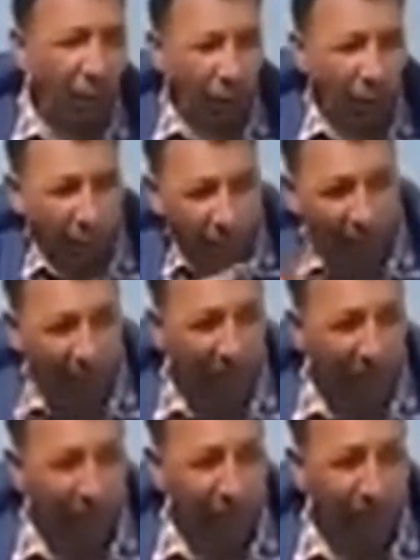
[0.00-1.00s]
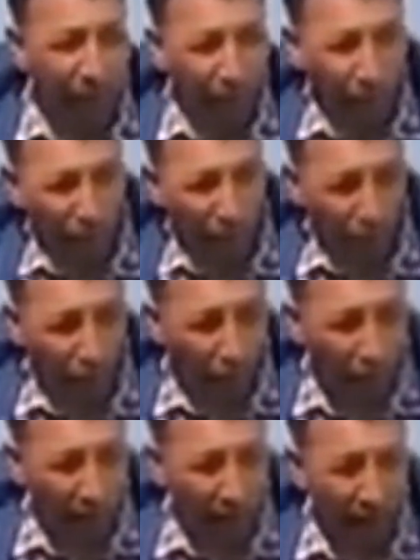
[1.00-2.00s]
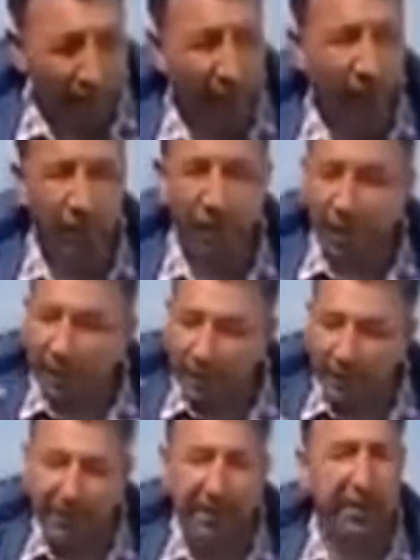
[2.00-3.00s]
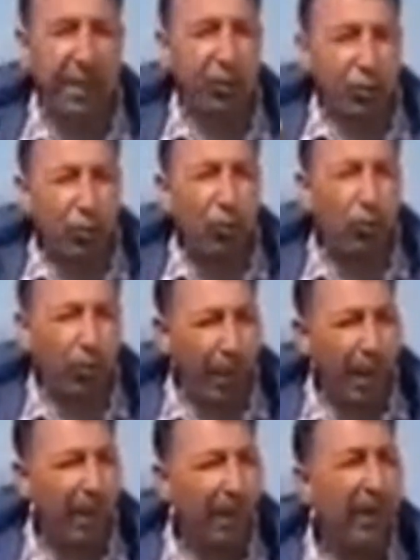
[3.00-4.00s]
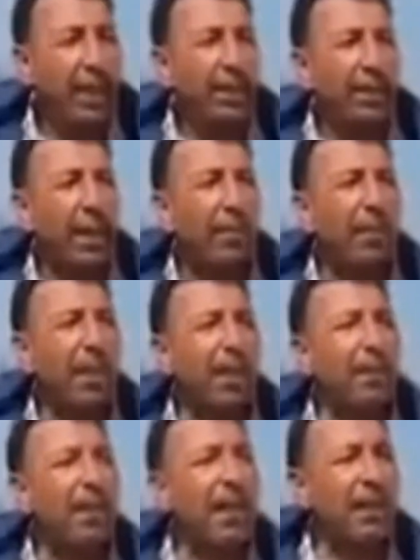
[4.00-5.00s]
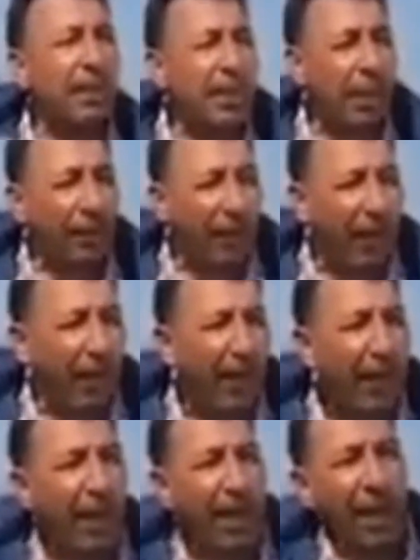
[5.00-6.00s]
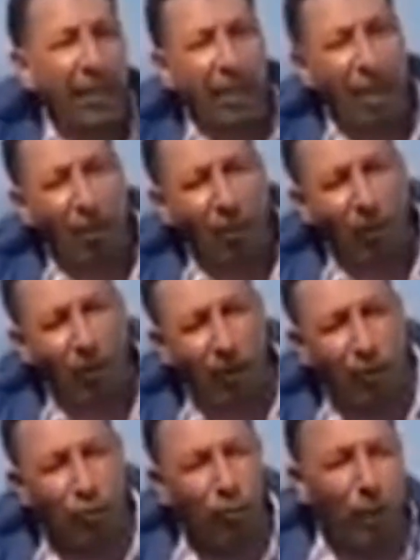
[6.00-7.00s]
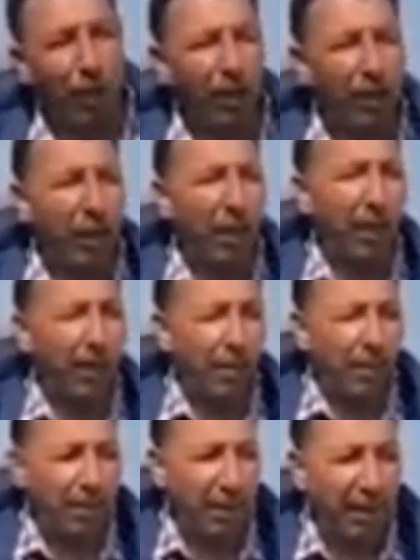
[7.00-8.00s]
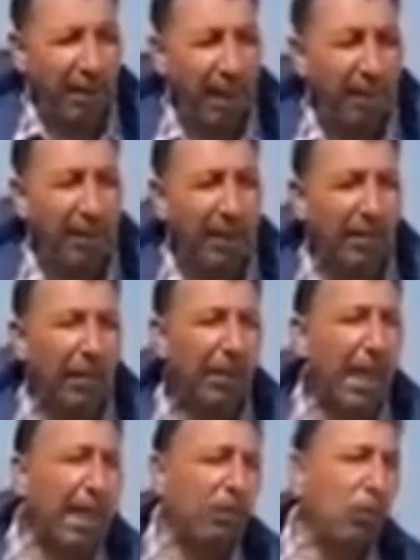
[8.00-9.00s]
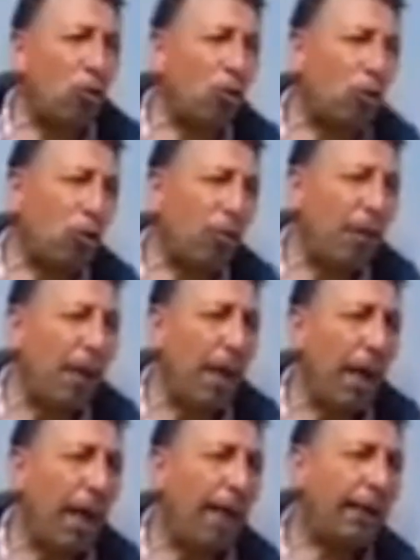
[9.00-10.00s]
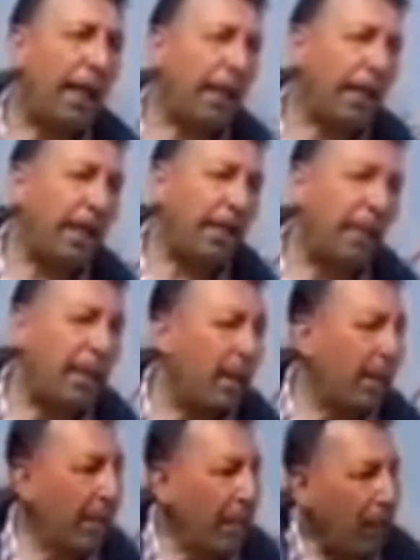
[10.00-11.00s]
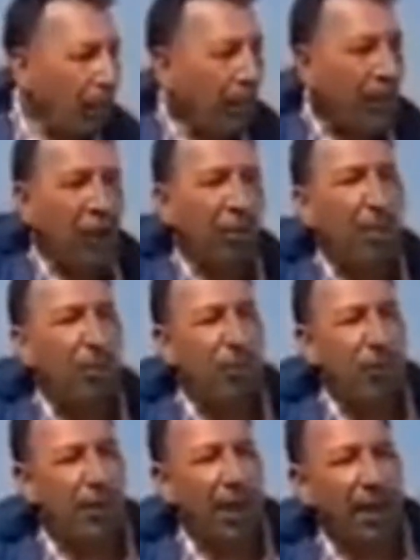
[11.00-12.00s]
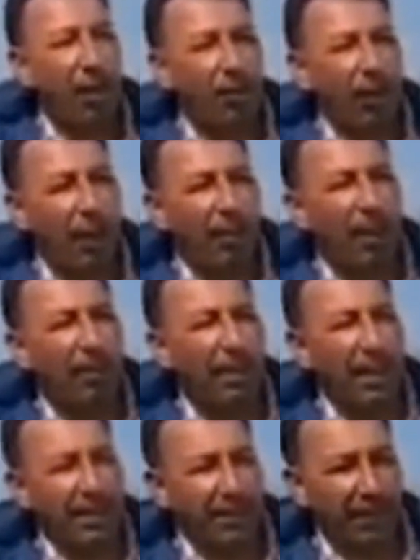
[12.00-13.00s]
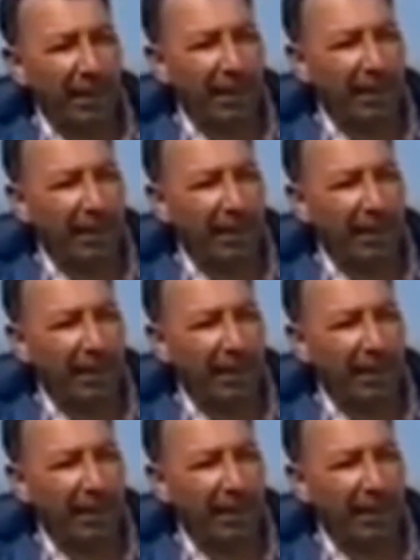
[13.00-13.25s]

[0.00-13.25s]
Kaç habbe var? 99 değil mi? Allah inandırsın seni. Dün ben tam 27 defa Allahu Ekber, Subhanallah, Allah salli Muhammed tamam. Ne düştüm? Hatalıydım. Benim buradan çıkma mucize. allah Teala bana bir ders verdi.